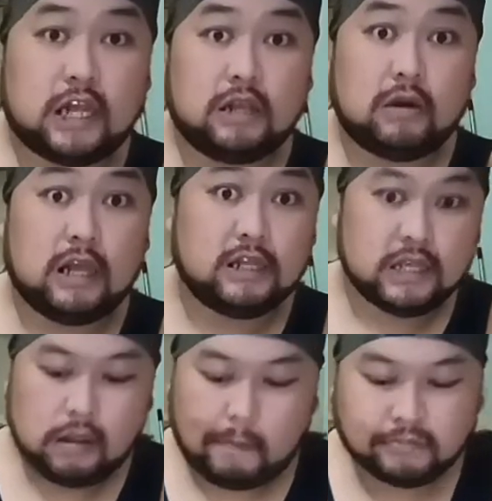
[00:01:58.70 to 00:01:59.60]
sayur
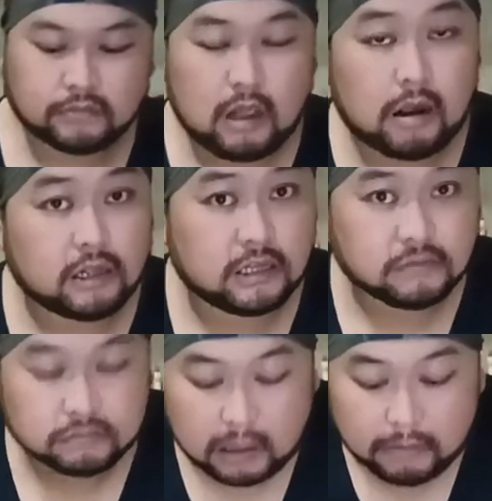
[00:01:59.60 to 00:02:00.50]
lagi sekarang kita
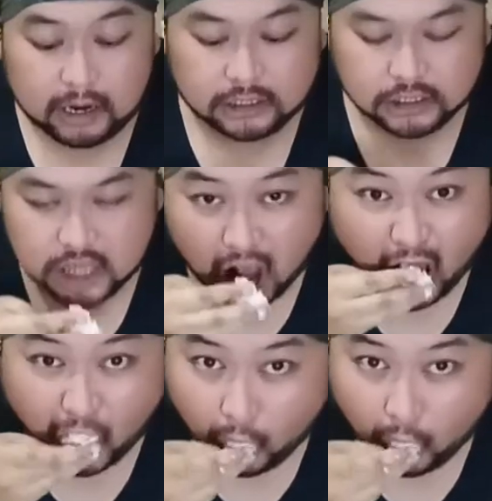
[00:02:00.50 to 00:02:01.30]
tambah nasi